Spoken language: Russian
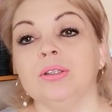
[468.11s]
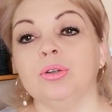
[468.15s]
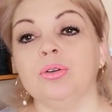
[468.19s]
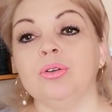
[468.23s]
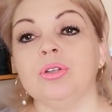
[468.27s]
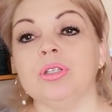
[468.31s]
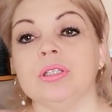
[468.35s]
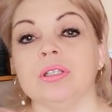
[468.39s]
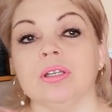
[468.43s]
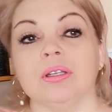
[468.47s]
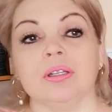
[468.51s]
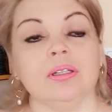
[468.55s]

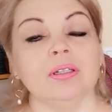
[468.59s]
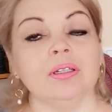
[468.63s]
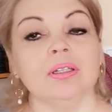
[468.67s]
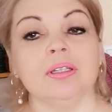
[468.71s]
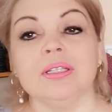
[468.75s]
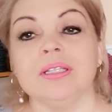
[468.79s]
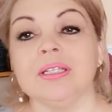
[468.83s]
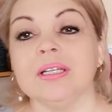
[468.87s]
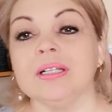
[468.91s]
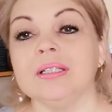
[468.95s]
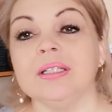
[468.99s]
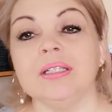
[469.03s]
То есть
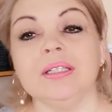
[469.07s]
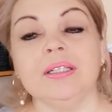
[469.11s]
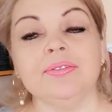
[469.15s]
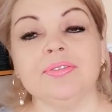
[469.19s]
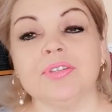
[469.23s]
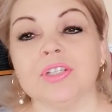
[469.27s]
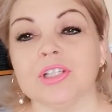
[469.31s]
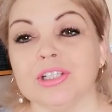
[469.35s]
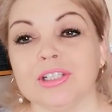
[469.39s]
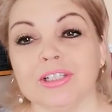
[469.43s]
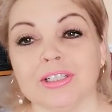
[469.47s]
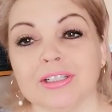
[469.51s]
дело
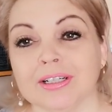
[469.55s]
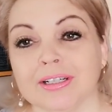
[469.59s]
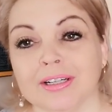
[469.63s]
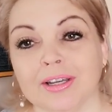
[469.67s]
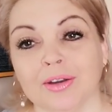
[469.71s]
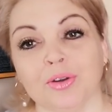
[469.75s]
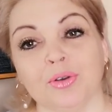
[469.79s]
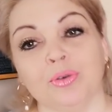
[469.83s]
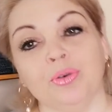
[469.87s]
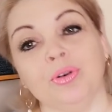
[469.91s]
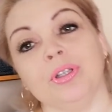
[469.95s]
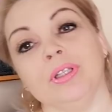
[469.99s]
не в
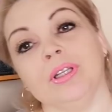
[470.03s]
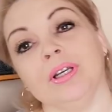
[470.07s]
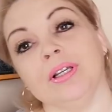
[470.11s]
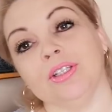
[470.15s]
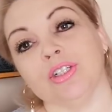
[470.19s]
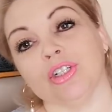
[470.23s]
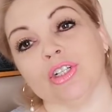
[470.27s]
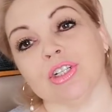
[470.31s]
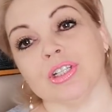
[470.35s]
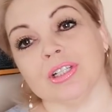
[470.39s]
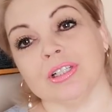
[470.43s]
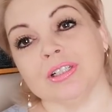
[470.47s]
ссылках. Я говорю, ой,
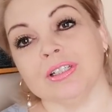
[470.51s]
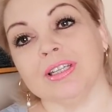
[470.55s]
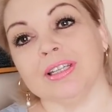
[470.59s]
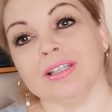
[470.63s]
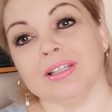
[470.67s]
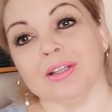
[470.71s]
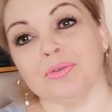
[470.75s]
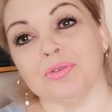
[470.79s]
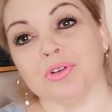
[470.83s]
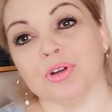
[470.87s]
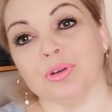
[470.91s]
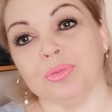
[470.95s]
надо же,
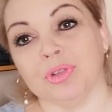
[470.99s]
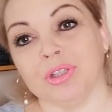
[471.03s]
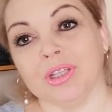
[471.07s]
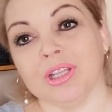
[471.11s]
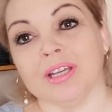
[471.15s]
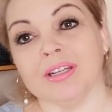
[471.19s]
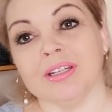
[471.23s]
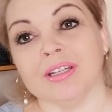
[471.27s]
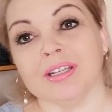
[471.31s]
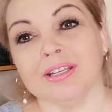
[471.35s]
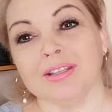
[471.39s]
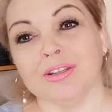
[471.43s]
ссылки там в
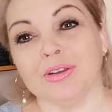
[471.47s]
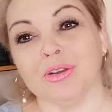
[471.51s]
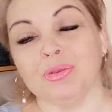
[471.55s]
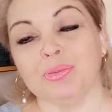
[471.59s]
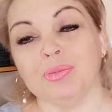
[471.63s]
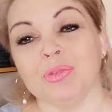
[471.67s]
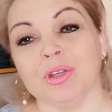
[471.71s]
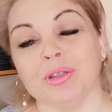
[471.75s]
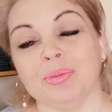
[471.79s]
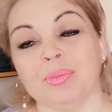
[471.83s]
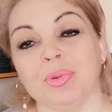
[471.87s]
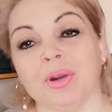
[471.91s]
комментариях не
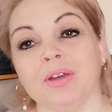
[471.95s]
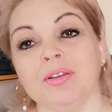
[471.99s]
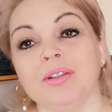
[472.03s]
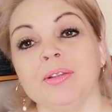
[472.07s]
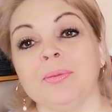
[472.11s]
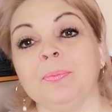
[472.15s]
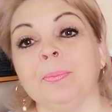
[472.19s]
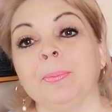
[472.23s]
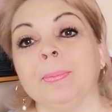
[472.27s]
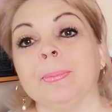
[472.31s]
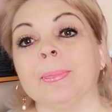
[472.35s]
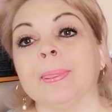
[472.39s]
дают мне
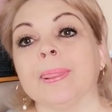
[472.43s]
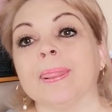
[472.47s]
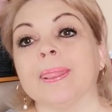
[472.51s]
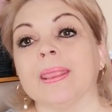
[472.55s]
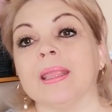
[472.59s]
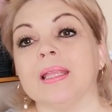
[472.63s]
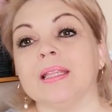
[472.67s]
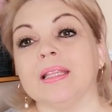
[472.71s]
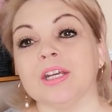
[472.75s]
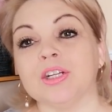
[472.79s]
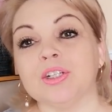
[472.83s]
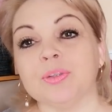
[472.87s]
отправить.
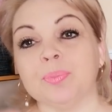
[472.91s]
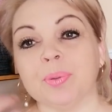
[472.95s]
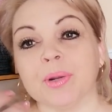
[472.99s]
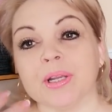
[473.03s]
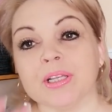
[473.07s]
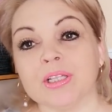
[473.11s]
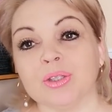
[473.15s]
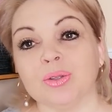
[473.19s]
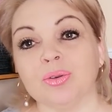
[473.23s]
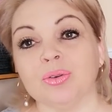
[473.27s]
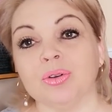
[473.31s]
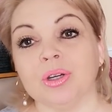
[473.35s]
Даже
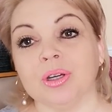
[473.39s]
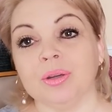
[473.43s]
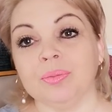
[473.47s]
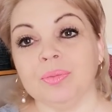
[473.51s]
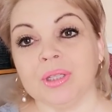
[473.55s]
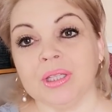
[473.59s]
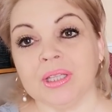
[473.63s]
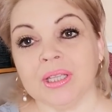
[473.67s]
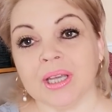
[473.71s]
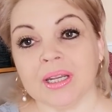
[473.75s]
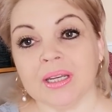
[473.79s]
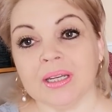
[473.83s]
простой
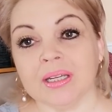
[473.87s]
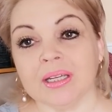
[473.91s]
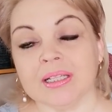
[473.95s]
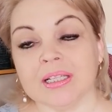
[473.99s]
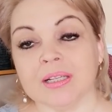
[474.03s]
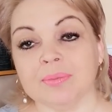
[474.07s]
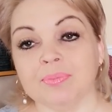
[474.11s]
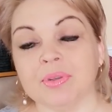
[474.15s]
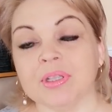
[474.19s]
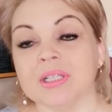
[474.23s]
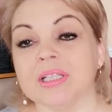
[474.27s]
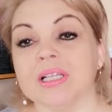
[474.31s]
комментарий,
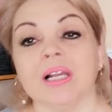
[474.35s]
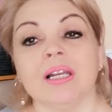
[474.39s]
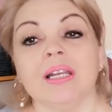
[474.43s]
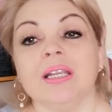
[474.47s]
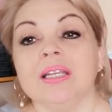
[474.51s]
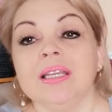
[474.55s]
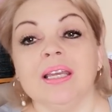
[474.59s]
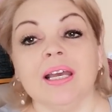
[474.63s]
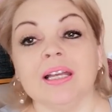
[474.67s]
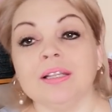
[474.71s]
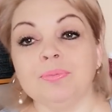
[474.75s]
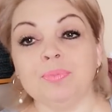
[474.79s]
если
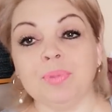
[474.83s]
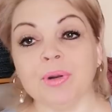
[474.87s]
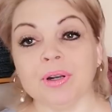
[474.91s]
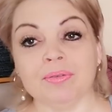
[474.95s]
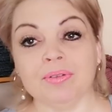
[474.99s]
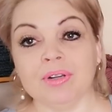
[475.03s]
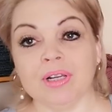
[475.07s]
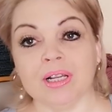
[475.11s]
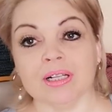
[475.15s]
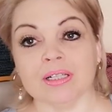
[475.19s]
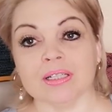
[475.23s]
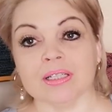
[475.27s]
писали, не
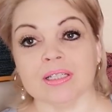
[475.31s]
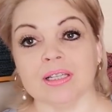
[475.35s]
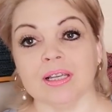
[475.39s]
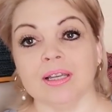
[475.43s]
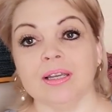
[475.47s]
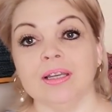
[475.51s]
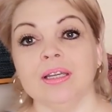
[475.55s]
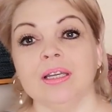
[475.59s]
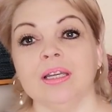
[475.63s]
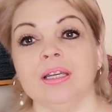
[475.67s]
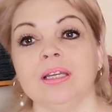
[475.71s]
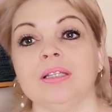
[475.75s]

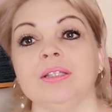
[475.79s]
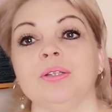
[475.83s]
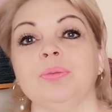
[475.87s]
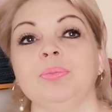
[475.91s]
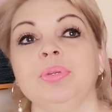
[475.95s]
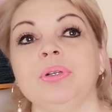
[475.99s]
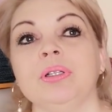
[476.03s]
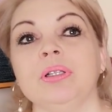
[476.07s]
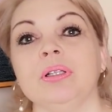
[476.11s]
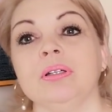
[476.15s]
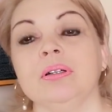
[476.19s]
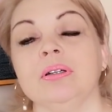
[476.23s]
отправлялся. И
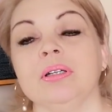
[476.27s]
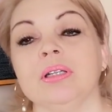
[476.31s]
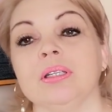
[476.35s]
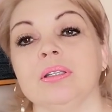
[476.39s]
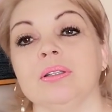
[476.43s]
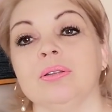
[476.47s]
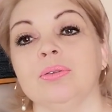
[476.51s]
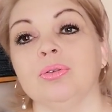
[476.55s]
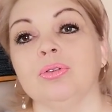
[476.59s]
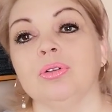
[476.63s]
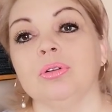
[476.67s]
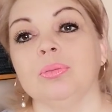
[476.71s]
это было,
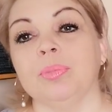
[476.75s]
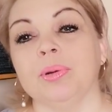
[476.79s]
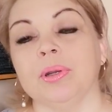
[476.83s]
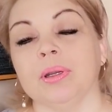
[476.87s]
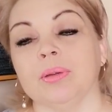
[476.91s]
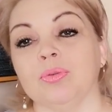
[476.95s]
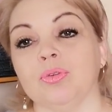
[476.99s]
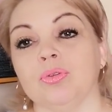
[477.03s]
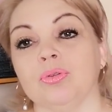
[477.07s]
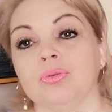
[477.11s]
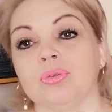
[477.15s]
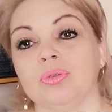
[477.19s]
говорит, около
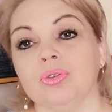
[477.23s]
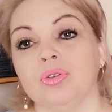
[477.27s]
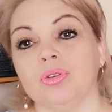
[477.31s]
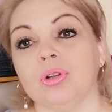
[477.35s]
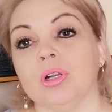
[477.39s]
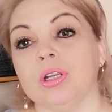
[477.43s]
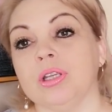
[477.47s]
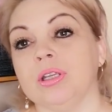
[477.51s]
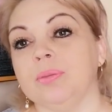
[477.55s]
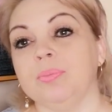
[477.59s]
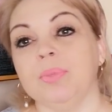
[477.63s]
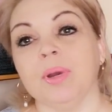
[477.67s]
прям, ну,
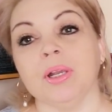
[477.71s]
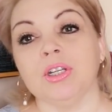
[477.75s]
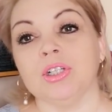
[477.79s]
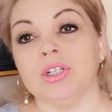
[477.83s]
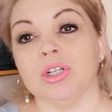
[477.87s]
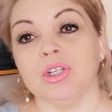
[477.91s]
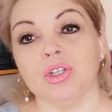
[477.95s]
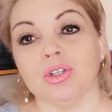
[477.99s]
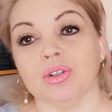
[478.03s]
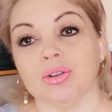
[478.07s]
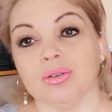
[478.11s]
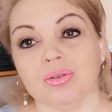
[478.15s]
чуть ли не
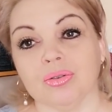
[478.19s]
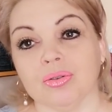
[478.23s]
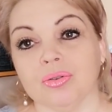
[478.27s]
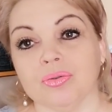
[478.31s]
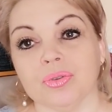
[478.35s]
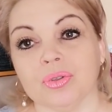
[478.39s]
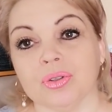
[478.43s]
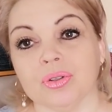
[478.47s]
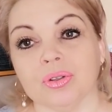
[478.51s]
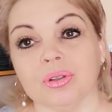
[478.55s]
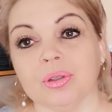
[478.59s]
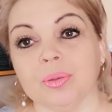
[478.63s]
5-6
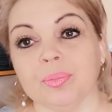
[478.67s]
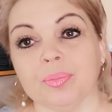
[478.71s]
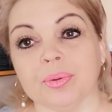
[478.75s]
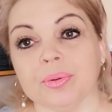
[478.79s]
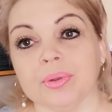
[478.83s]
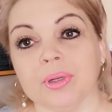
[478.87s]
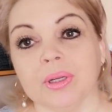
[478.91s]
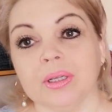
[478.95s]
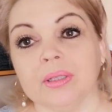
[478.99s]
часов все это.